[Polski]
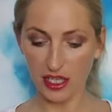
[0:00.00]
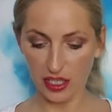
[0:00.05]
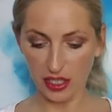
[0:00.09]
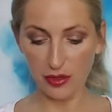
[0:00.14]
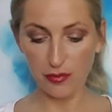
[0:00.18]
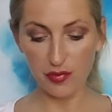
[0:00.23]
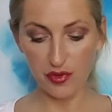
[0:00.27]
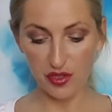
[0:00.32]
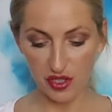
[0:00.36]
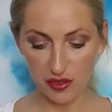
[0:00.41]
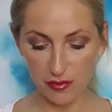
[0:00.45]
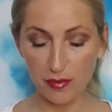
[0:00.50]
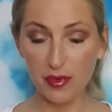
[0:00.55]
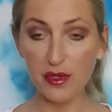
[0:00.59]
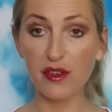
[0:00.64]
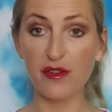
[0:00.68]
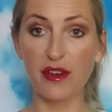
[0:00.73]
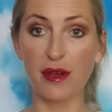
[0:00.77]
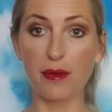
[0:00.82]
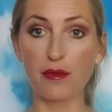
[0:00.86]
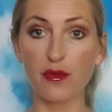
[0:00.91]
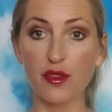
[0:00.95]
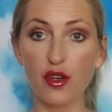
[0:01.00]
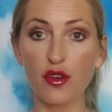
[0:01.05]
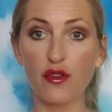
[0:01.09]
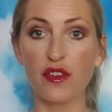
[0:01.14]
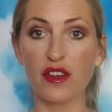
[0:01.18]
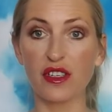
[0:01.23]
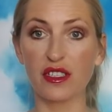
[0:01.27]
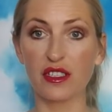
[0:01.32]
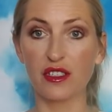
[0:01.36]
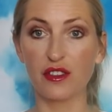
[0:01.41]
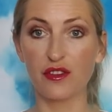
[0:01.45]
i przybywam do
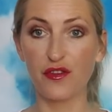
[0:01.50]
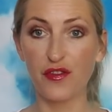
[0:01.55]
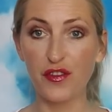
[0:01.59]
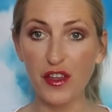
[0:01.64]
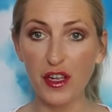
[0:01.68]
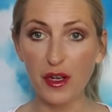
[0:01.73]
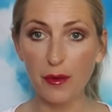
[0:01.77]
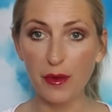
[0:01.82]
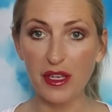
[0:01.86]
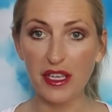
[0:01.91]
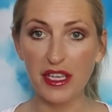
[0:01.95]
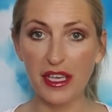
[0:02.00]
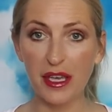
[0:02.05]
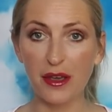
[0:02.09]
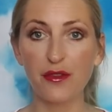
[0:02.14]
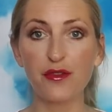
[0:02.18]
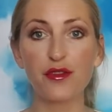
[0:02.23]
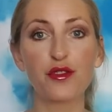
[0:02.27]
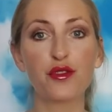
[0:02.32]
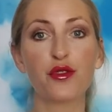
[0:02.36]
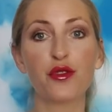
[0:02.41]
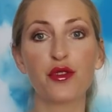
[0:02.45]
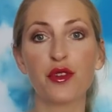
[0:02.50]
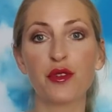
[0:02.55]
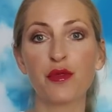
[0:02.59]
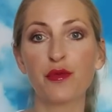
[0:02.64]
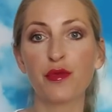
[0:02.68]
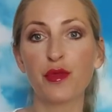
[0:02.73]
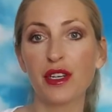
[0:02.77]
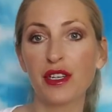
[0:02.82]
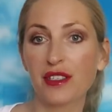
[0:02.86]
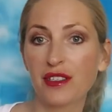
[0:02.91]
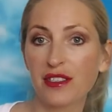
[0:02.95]
Was z filmikiem, w
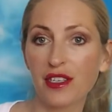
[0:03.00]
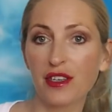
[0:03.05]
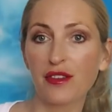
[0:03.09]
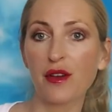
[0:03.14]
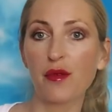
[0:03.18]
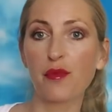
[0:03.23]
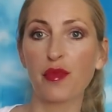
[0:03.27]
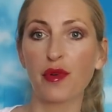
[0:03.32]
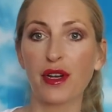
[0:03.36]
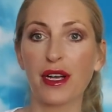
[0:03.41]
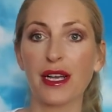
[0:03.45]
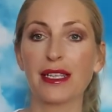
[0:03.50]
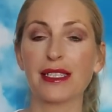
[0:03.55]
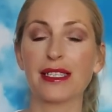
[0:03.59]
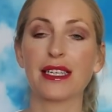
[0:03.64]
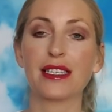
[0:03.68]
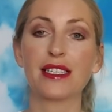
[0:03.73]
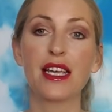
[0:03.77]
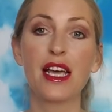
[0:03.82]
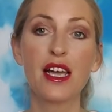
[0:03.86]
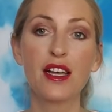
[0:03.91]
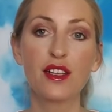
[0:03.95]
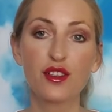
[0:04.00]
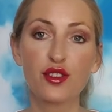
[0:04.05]
którym chcę Wam pokazać,